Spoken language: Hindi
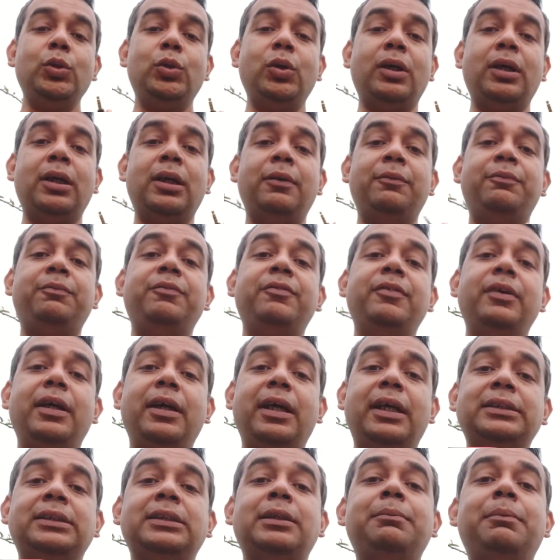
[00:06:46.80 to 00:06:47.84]
तो अगर आप
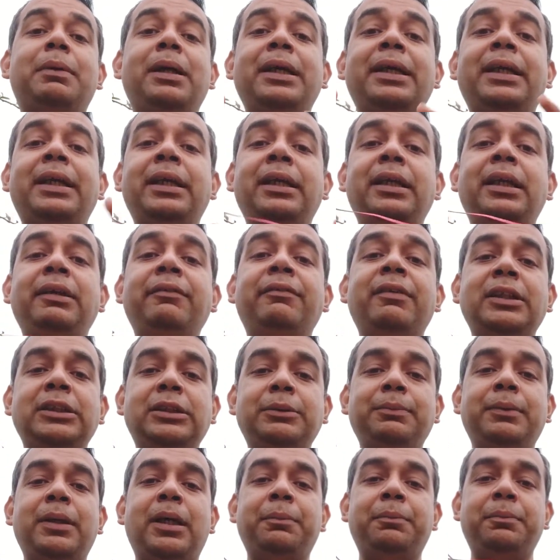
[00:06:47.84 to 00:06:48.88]
ऐसा मल्टी
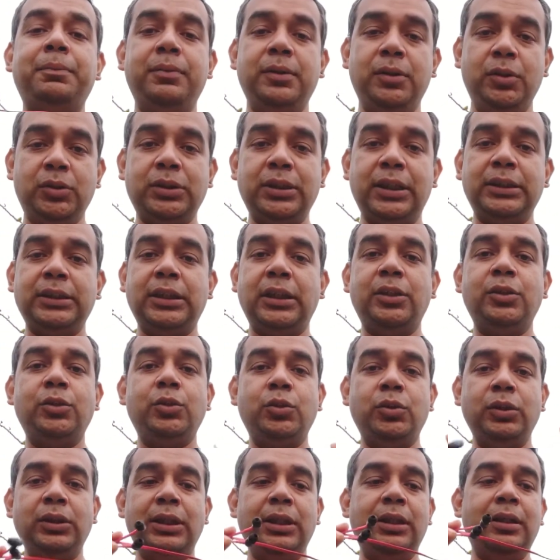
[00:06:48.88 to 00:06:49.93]
डिवाइस में आप यूज़ करना चाहते हो
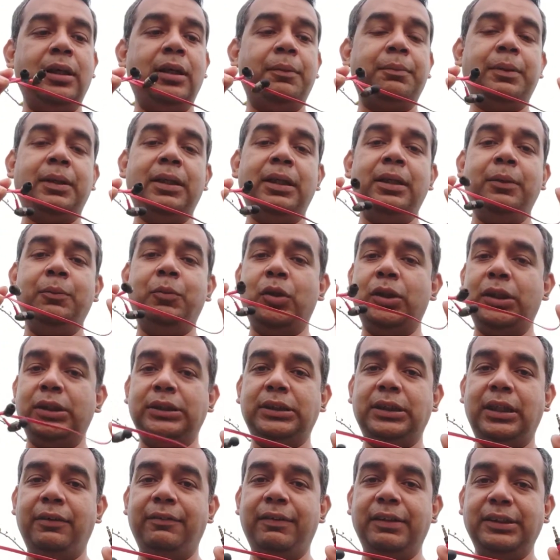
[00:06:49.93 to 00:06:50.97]
तो ये आपके लिए बहुत
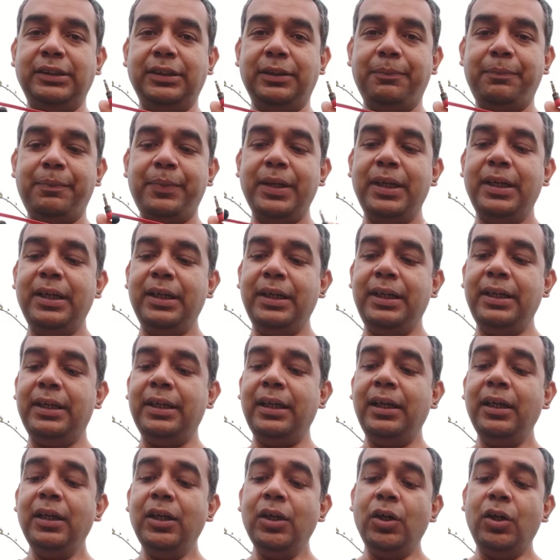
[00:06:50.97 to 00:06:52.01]
अच्छा डिवाइस है
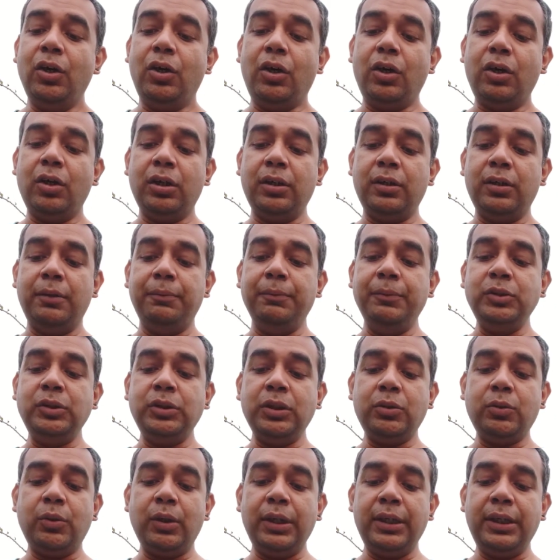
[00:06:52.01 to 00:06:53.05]
ठीक है और
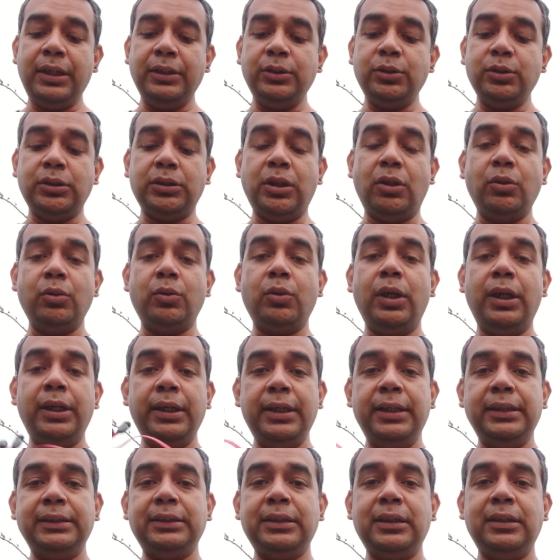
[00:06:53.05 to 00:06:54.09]
म्यूज़िक uh, क्वालिटी जो साउंड
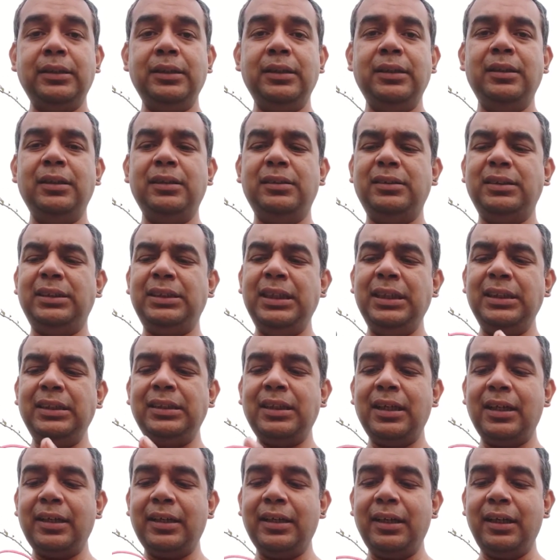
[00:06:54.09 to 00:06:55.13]
क्वालिटी है इसका ये ठीक
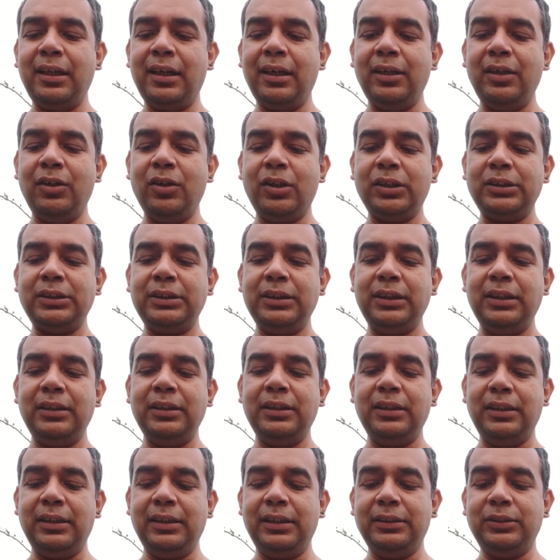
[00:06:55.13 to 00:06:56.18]
ठाक है आई विल नॉट से
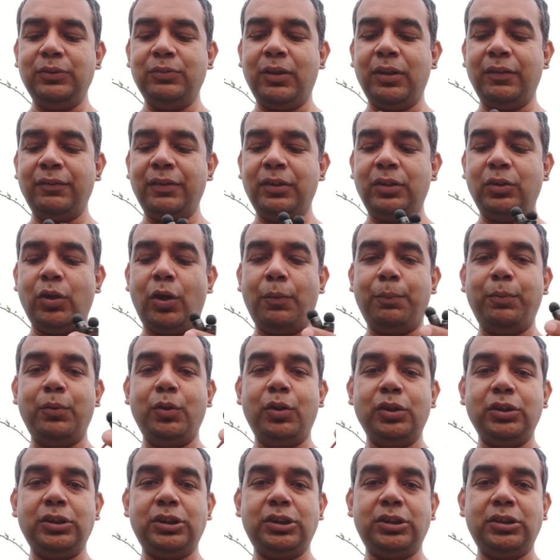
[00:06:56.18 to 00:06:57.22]
इट्स वन ऑफ द टॉप
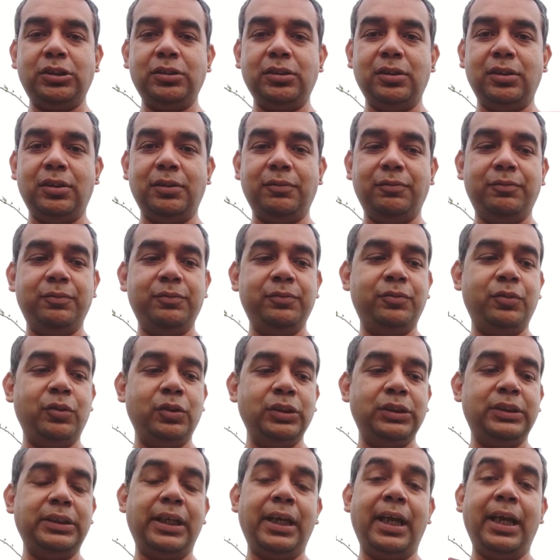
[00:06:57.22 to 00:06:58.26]
नॉच
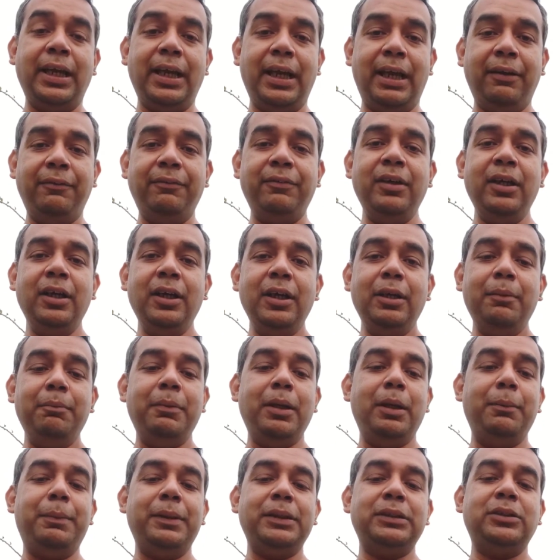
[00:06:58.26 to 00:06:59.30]
फोन दैट आई हैव
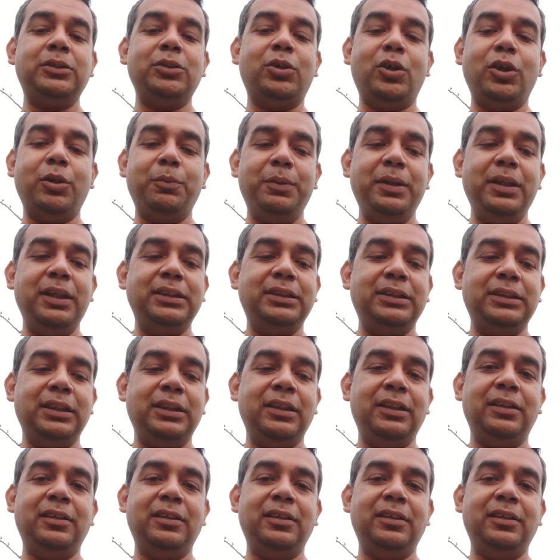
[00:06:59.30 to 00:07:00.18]
मेरे पास और भी अच्छे